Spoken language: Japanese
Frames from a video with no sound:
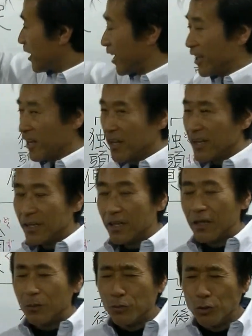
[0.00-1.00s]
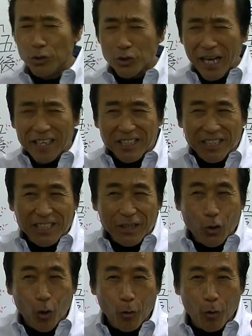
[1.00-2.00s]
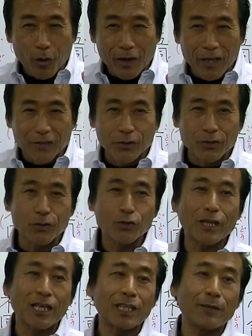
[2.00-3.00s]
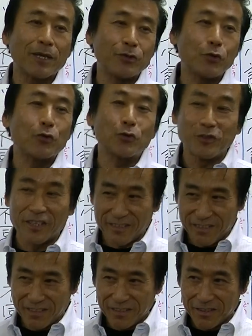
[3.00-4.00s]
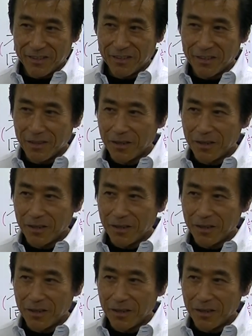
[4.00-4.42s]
ね難しい御文がずっと頭に残るんです、うん